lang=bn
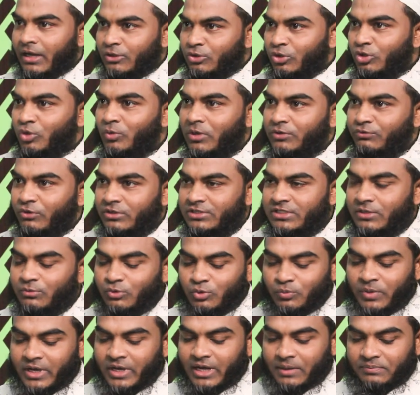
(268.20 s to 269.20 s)
ধন্যবাদ
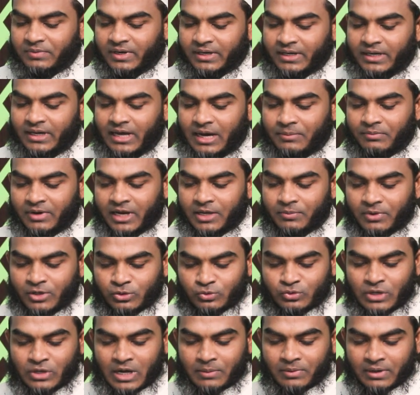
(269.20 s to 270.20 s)
ফজলিমুন ভাই আপনাকে আমরা
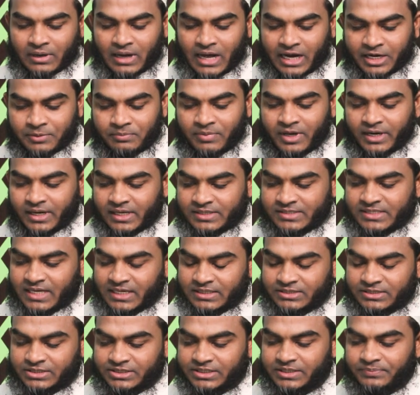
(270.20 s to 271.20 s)
এবার একটু আবার আরিফ ভাইয়ের কাছে
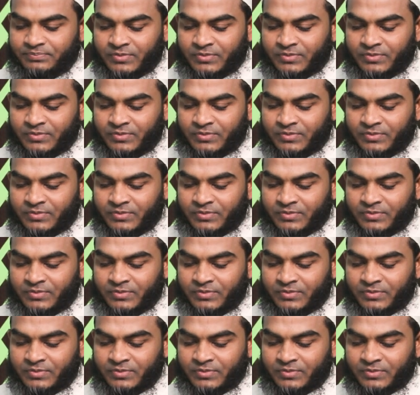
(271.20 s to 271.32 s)
আসছি